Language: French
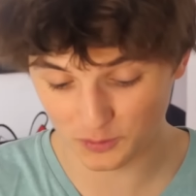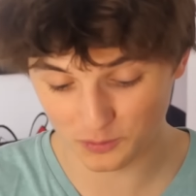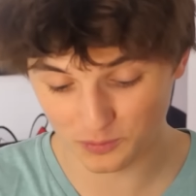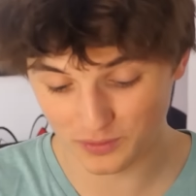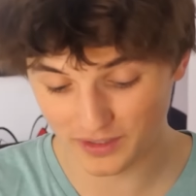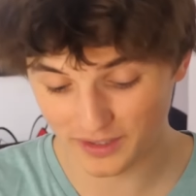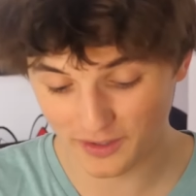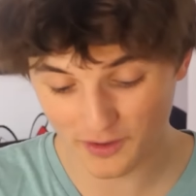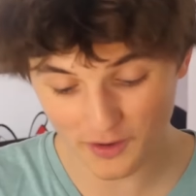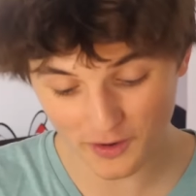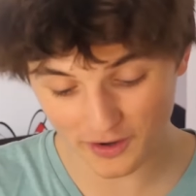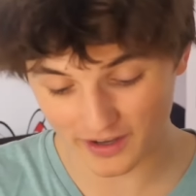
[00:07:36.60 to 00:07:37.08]

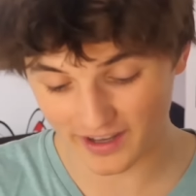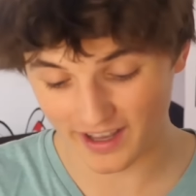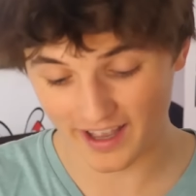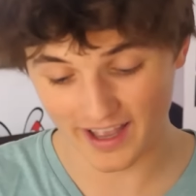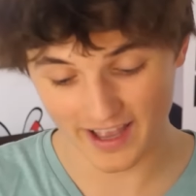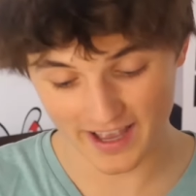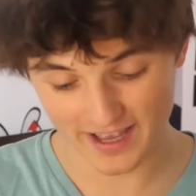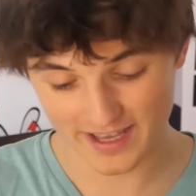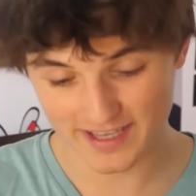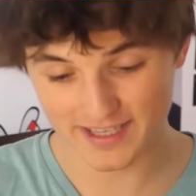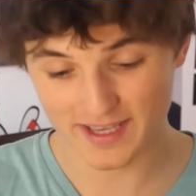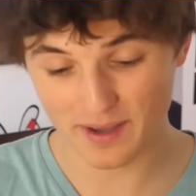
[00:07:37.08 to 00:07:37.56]
Twitter,
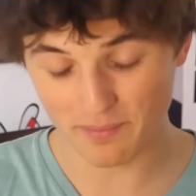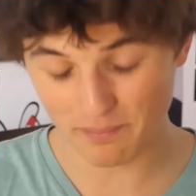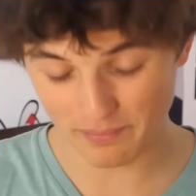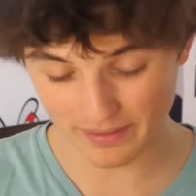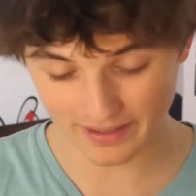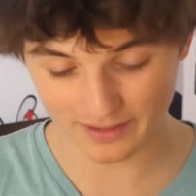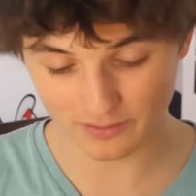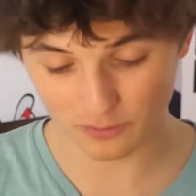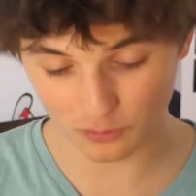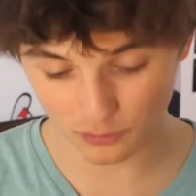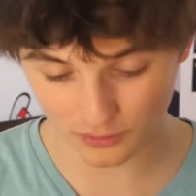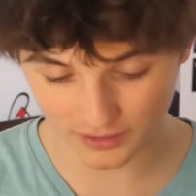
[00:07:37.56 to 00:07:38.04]
il y a
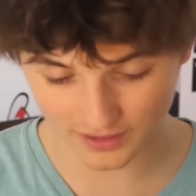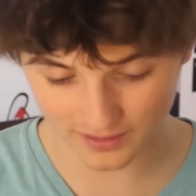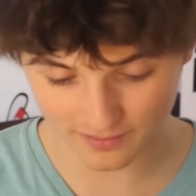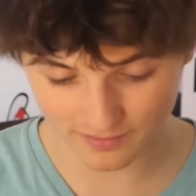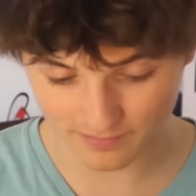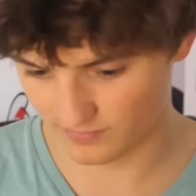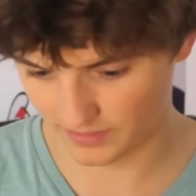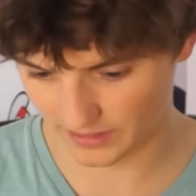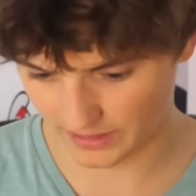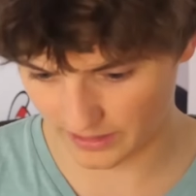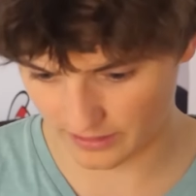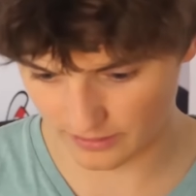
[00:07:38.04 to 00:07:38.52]
plein de trucs
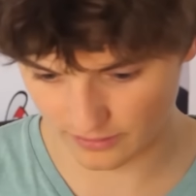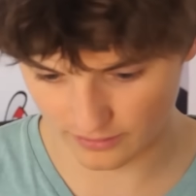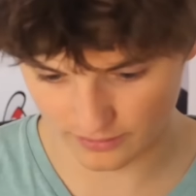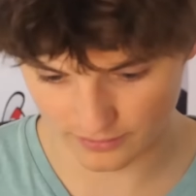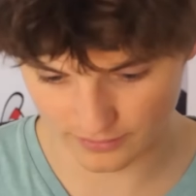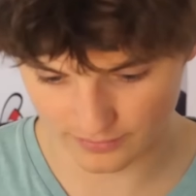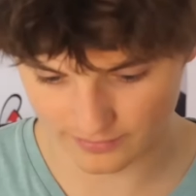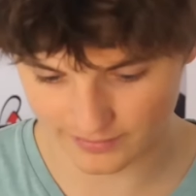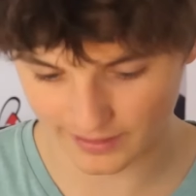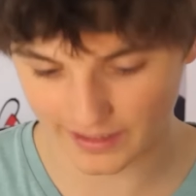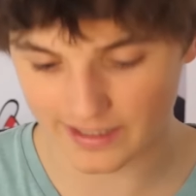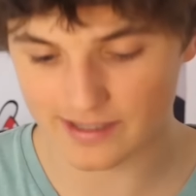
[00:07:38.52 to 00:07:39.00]

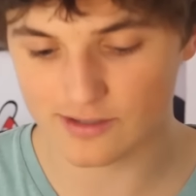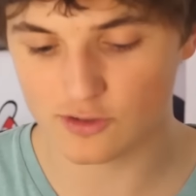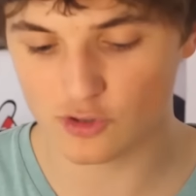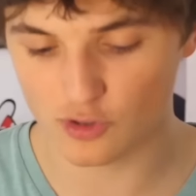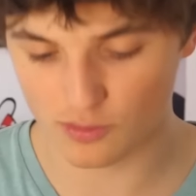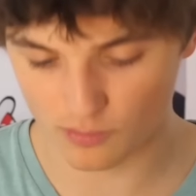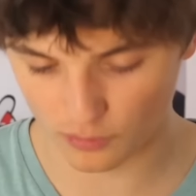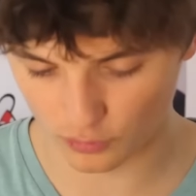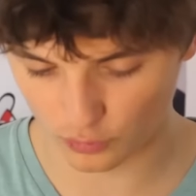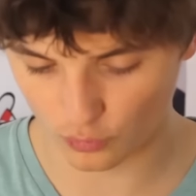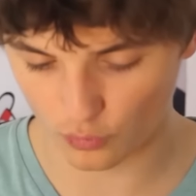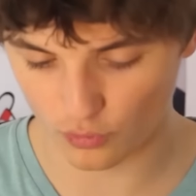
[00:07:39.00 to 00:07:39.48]
euh,
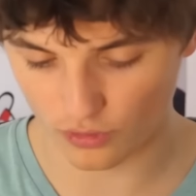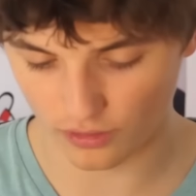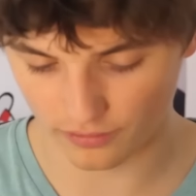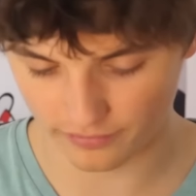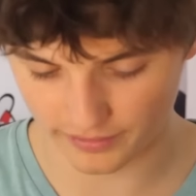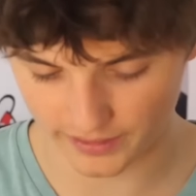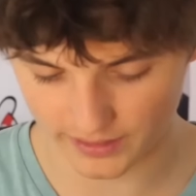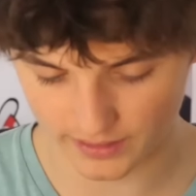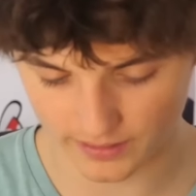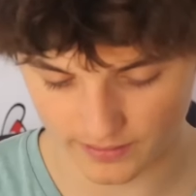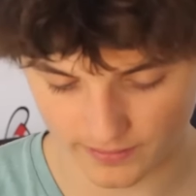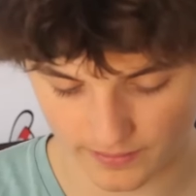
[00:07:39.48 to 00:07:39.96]
tristement drôles en
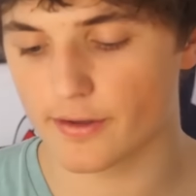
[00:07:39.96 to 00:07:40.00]
fait.